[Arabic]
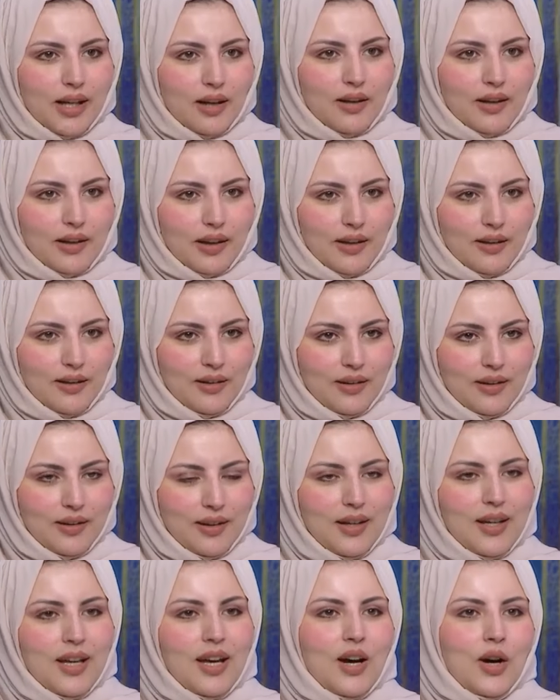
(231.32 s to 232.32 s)
يقرأ
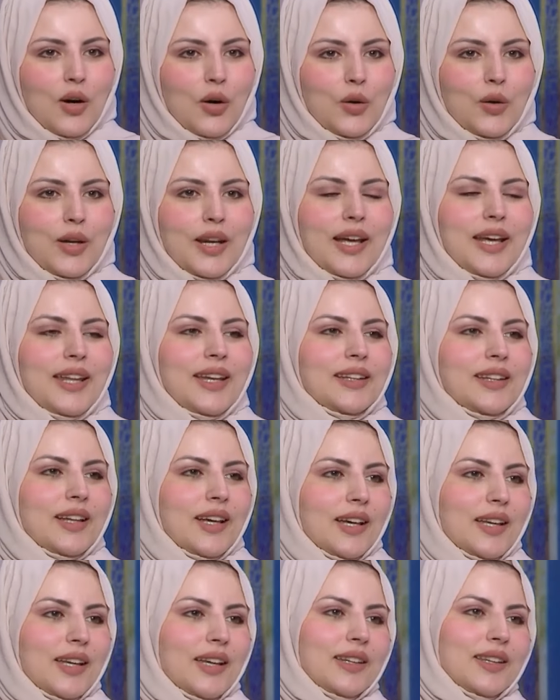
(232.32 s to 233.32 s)
هنا
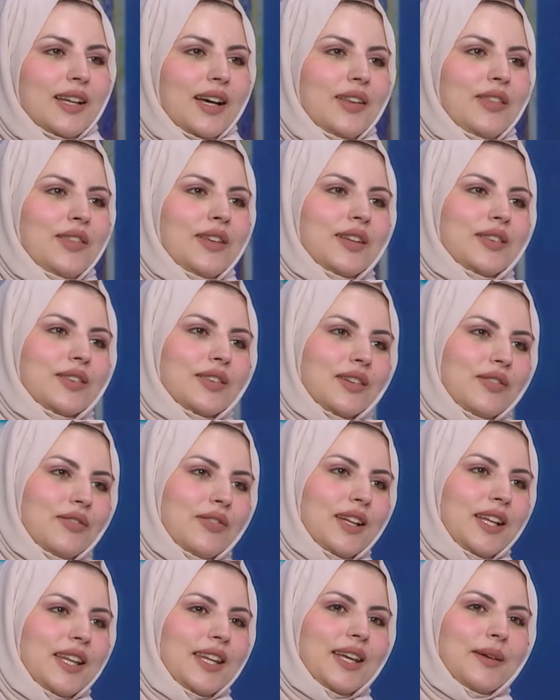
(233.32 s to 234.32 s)
نتأكد أن
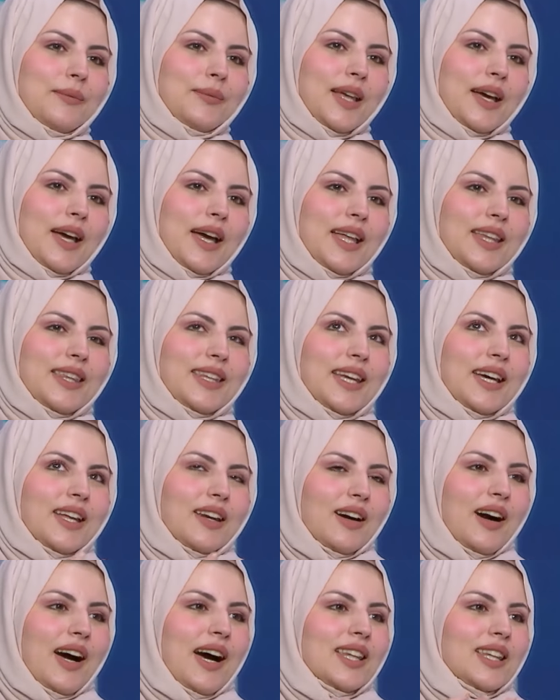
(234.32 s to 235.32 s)
الطفل يبدأ أن
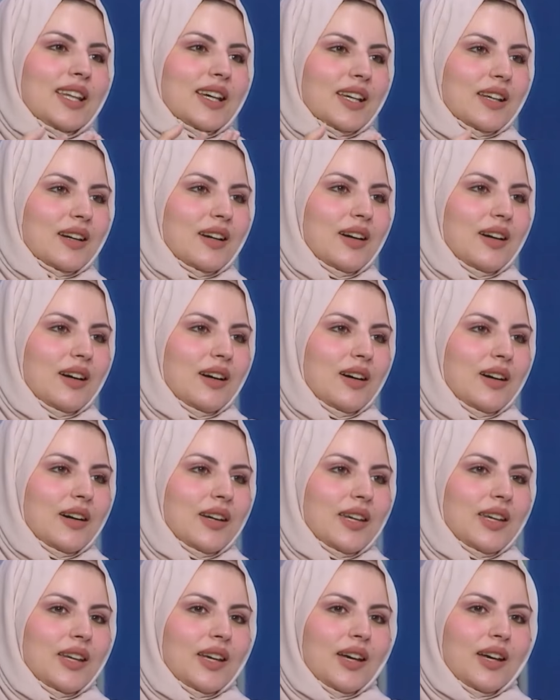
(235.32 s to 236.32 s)
يرى القراءة
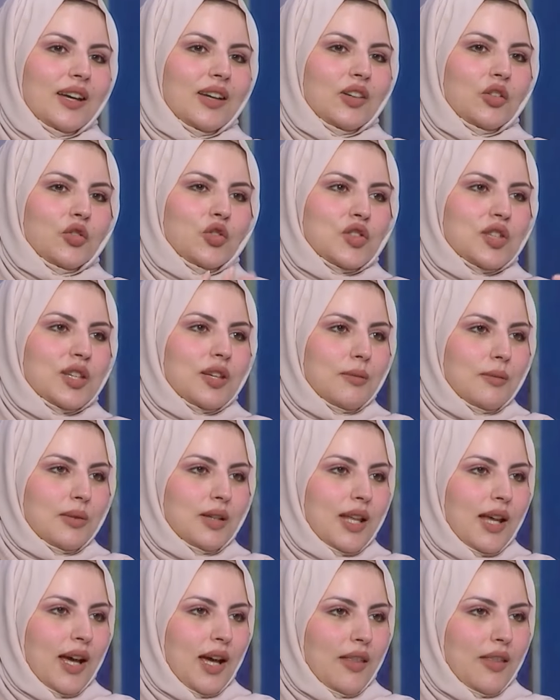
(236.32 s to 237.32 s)
هي جزء
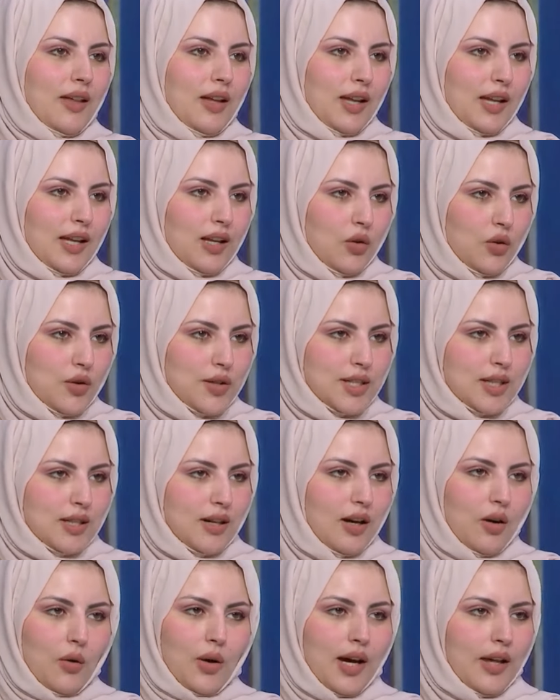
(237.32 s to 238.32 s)
من هذا من
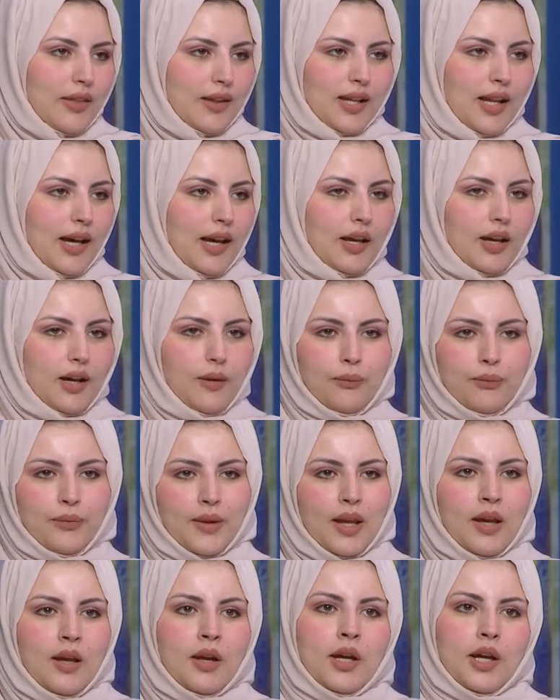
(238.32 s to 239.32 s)
الأسرة وهذه الحياة مه.
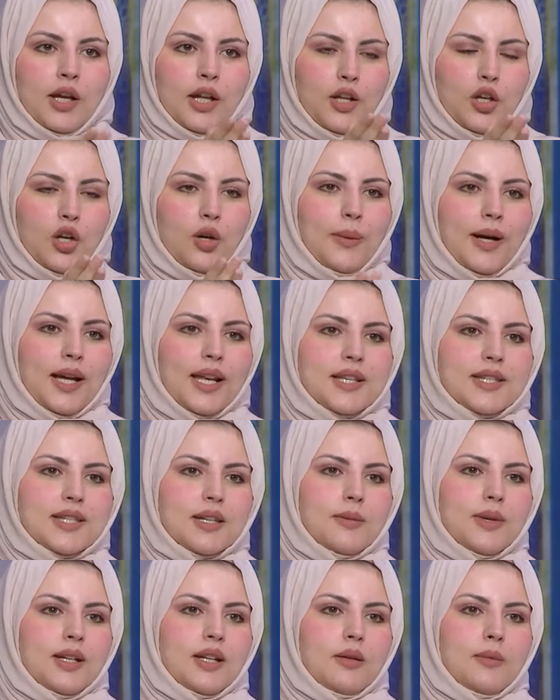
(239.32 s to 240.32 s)
اليوم على
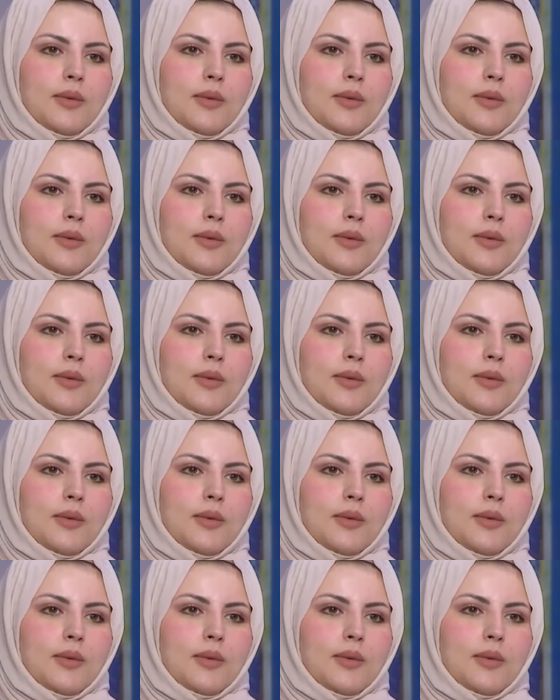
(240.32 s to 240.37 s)
سبيل